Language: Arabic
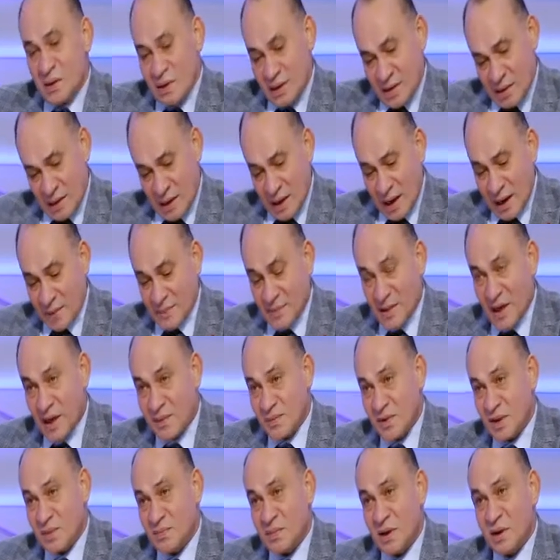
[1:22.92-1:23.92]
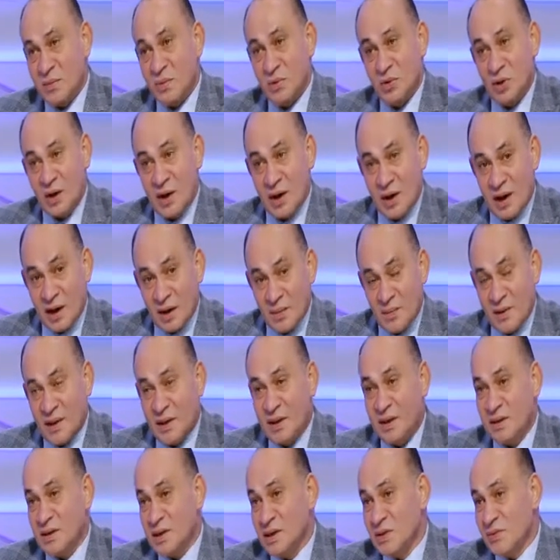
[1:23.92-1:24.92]
هبدا بيهم بقى البطوله
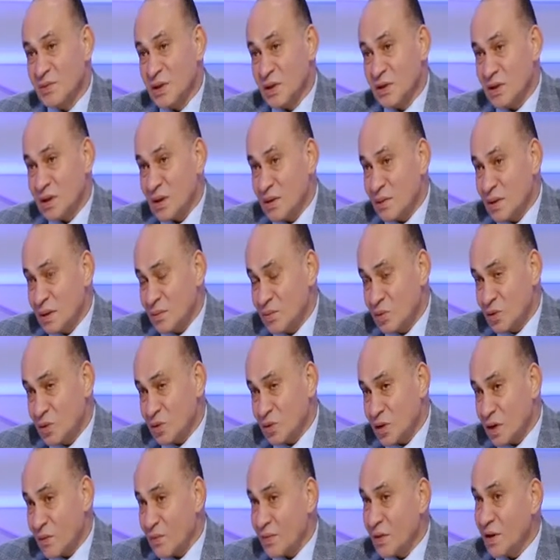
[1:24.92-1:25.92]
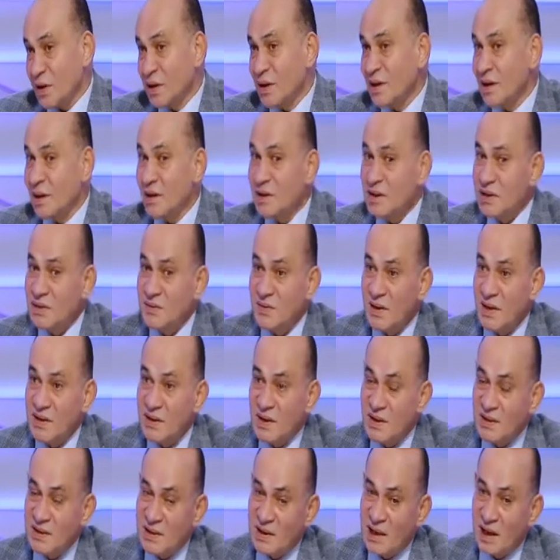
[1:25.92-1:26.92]
العربيه تصفيات بطوله افريقيا تصفيات
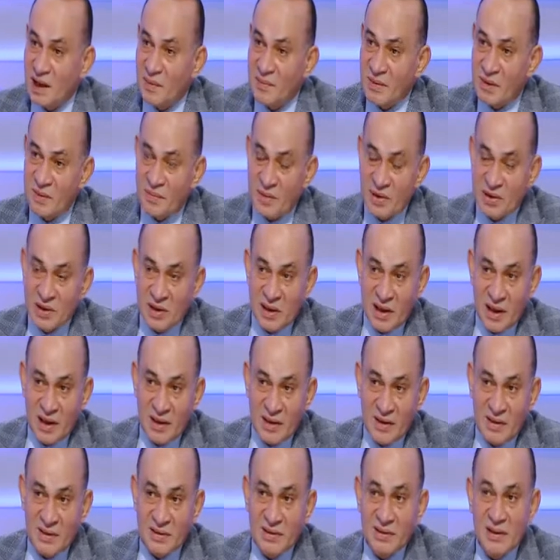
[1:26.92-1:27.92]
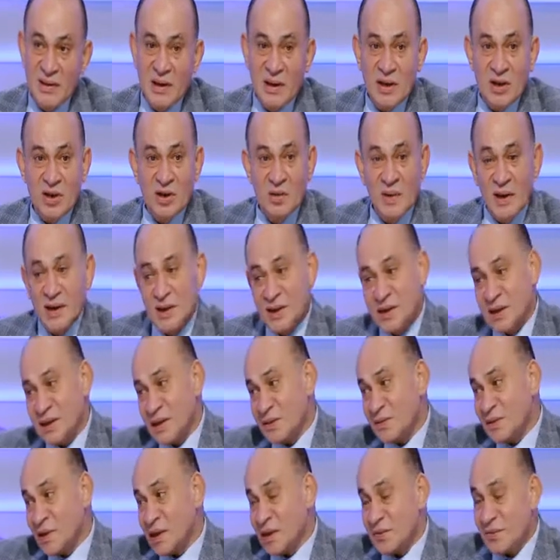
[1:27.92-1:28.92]
كاس العالم الماتش الاخير وبعد
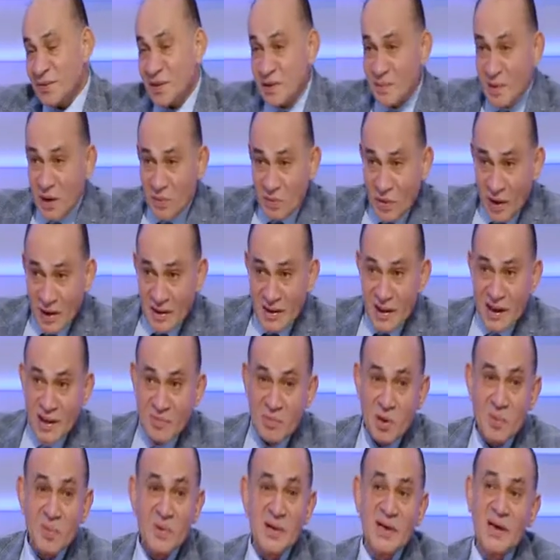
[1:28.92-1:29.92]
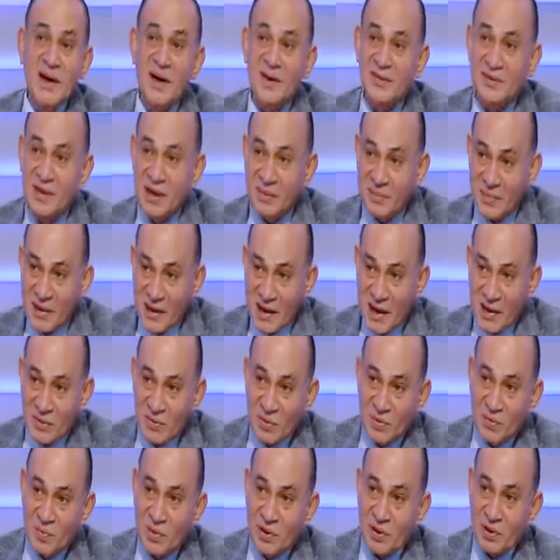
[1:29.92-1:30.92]
كده في في مجموعه تاني ممكن اختار منها
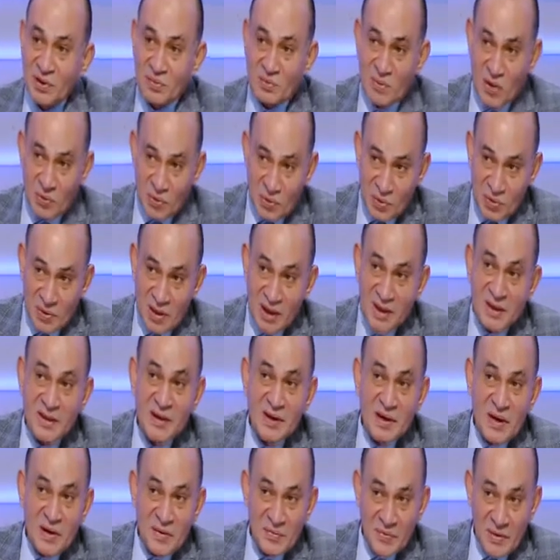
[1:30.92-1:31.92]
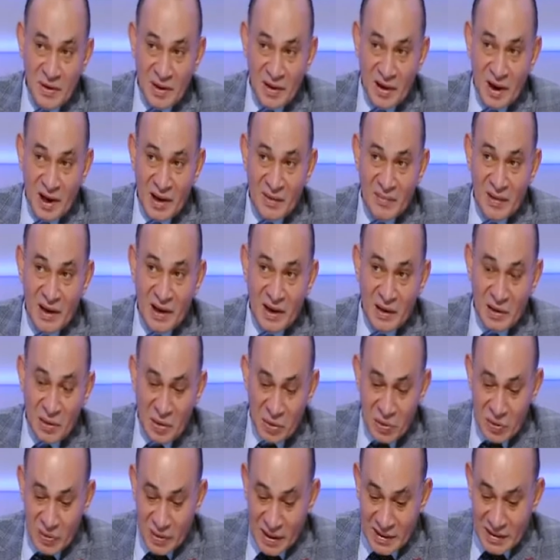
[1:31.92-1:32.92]
تكون برضك موجوده في القايمه لكن
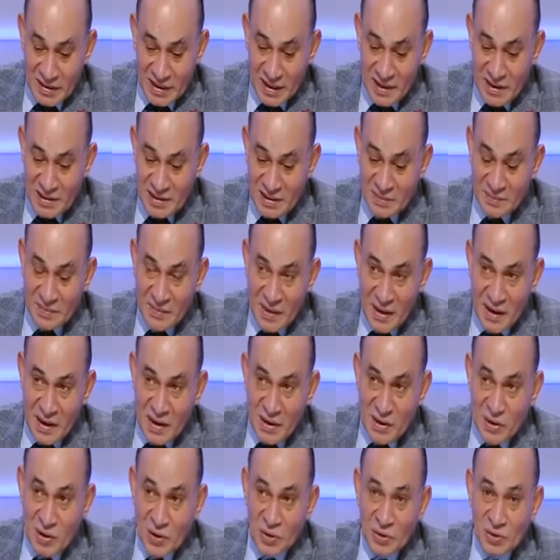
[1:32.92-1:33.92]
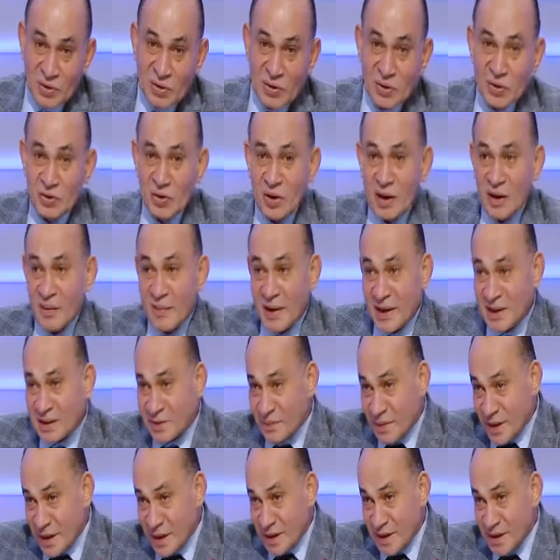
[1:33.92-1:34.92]
هو دلوقتي لازم يحط ايده على بعض
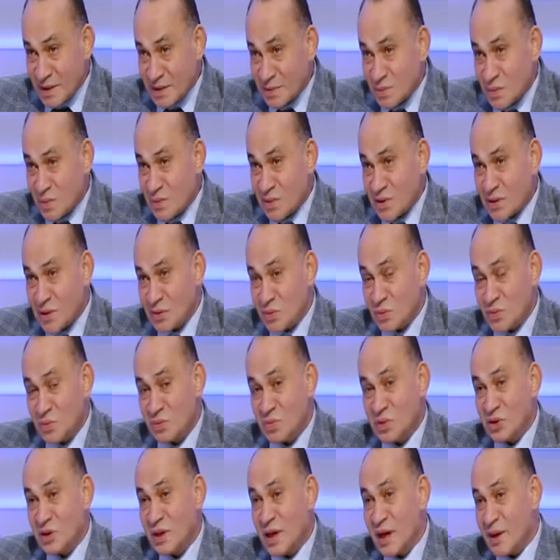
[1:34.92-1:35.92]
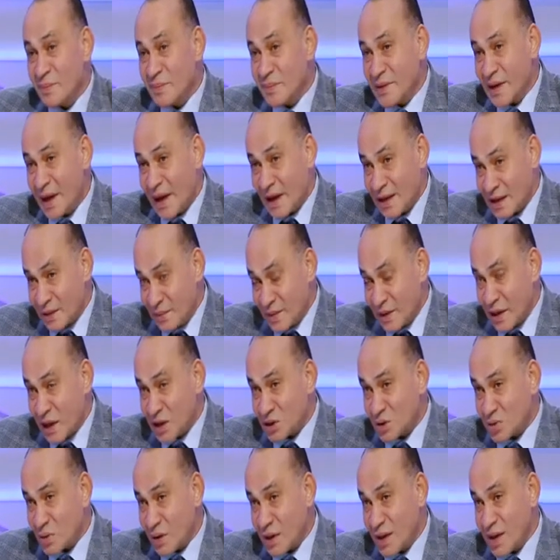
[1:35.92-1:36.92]
مراكز ممكن يكون المنتخب بيعاني منها
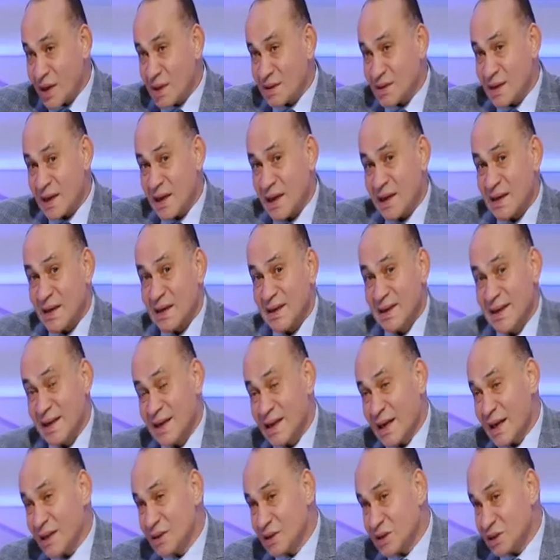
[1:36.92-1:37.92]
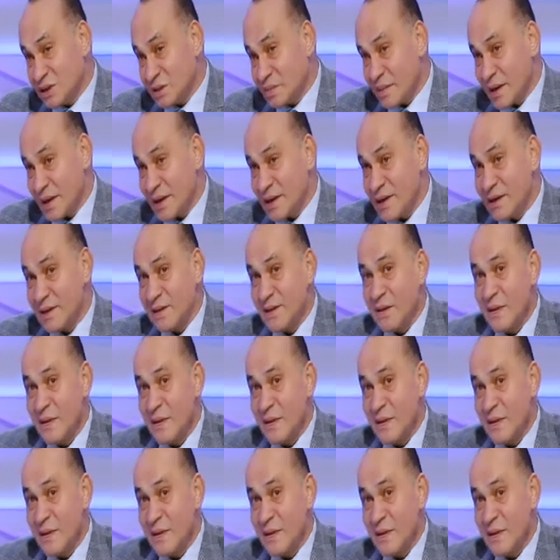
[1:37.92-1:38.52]
شويه آه. زي الجناح الشمال